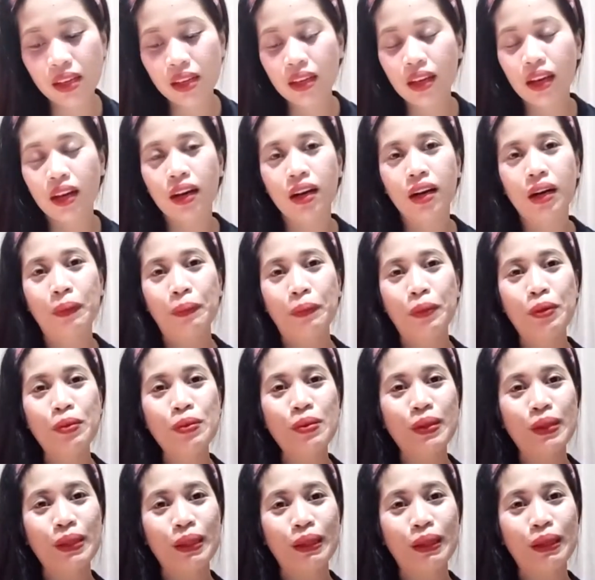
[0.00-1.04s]
Um, yung,
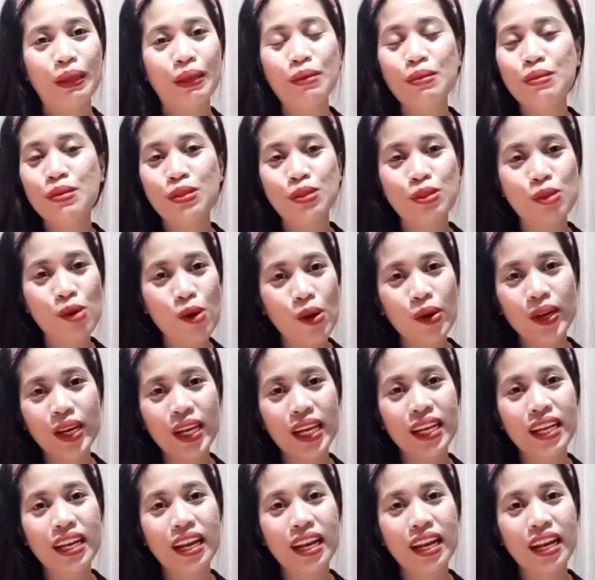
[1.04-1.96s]
yung story